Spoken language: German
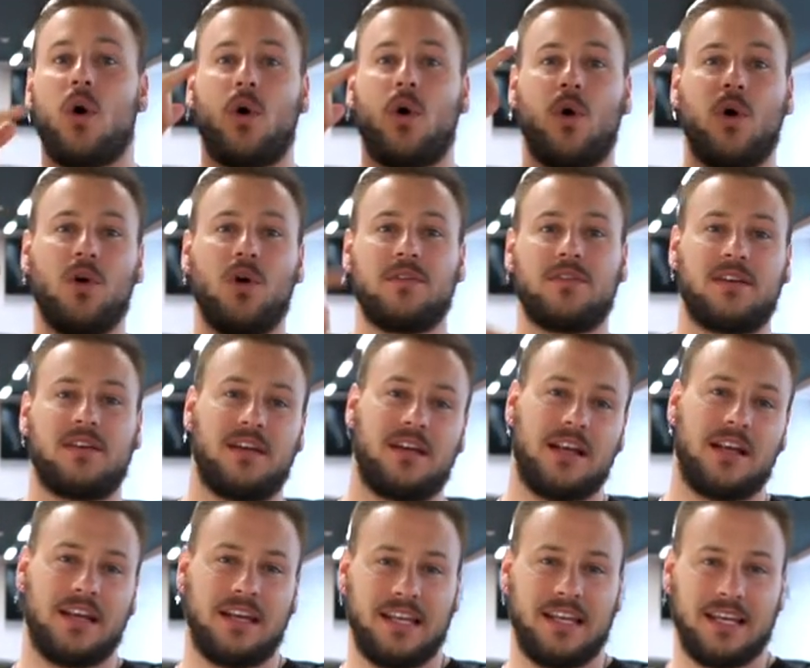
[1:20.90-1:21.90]

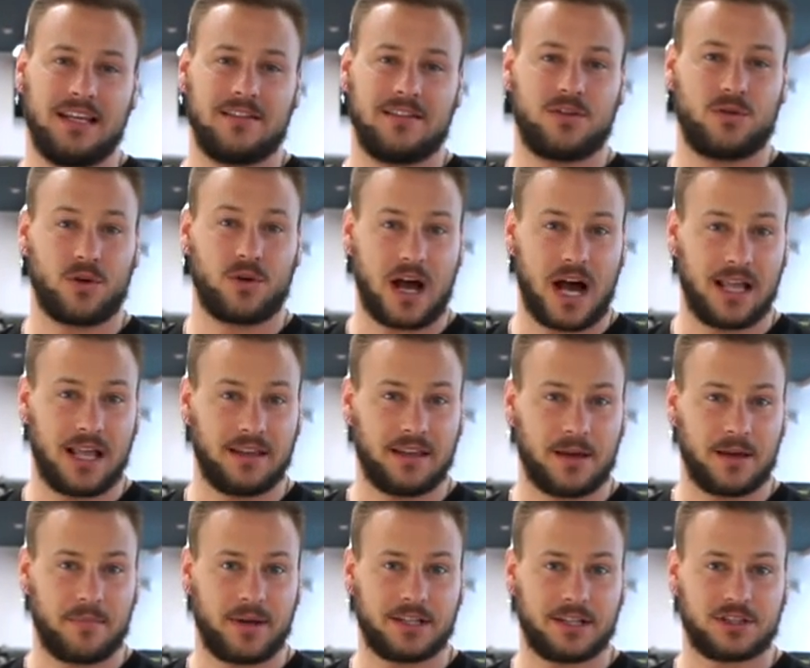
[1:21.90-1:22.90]
und nicht durch
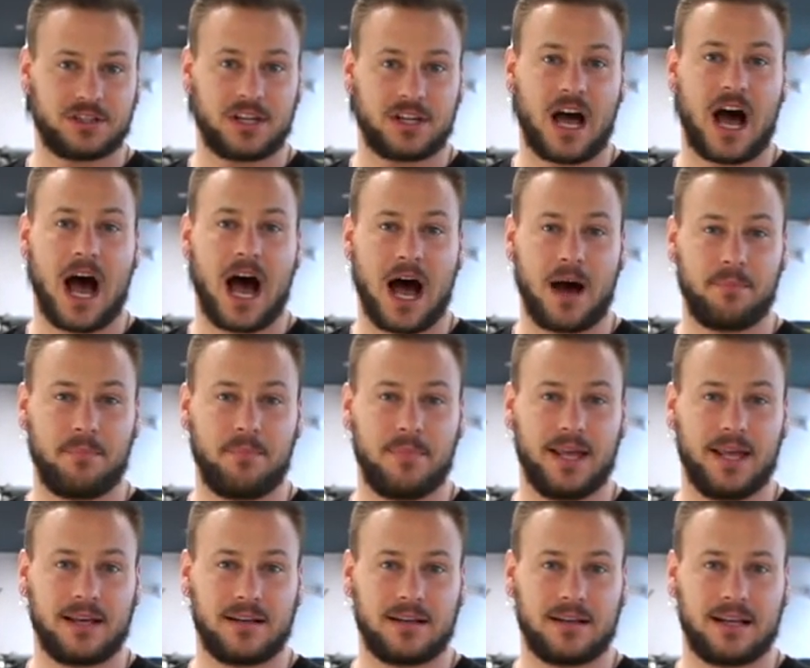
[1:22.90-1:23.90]
andere Menschen
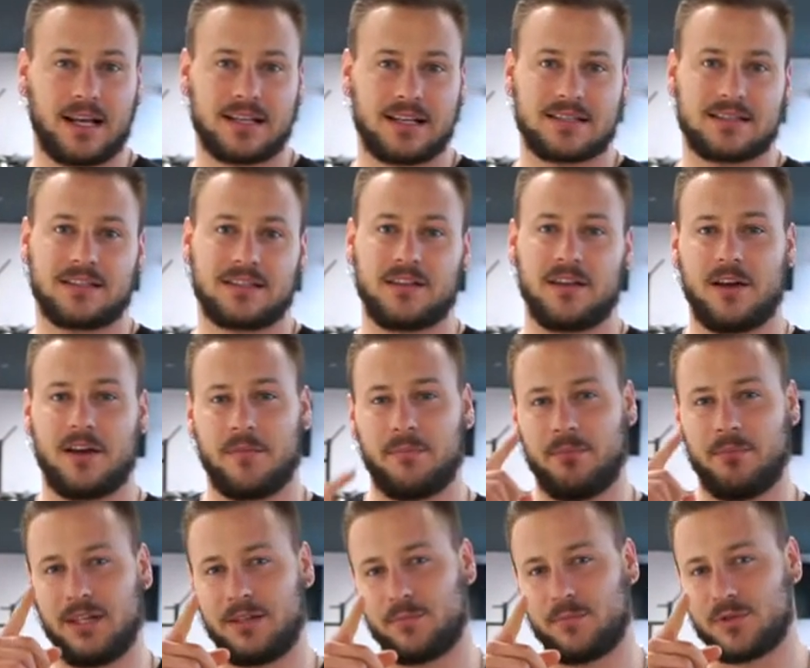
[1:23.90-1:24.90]
ablenken lassen
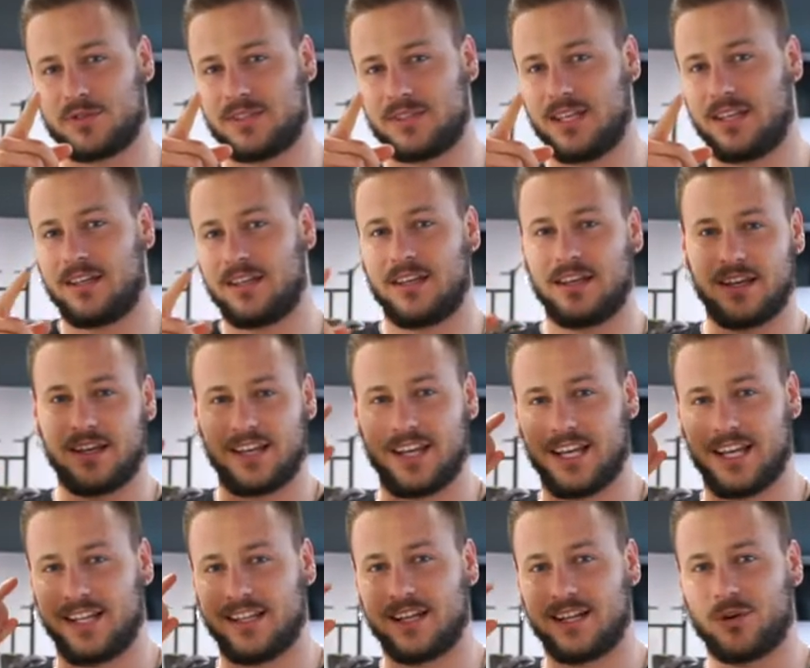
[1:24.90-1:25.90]
mit Musik
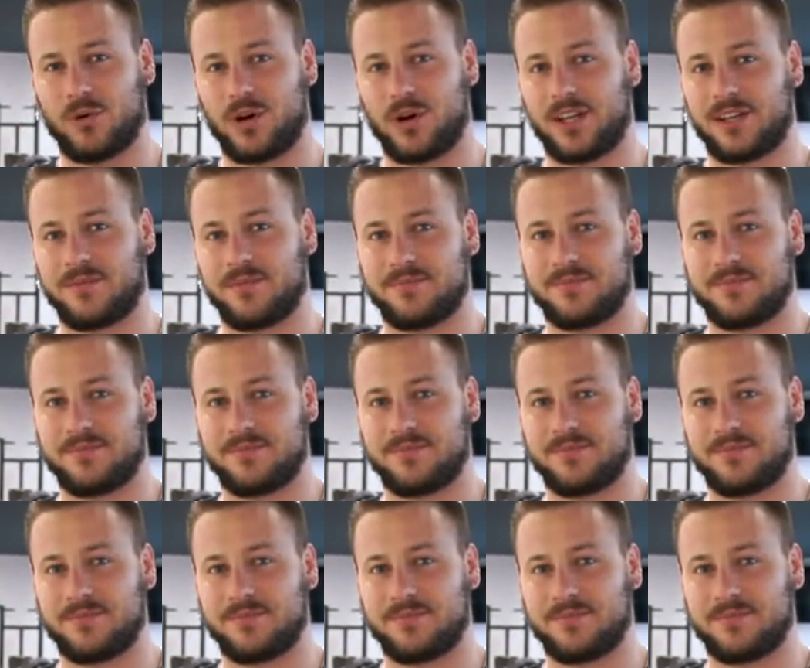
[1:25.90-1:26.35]
in den Ohren.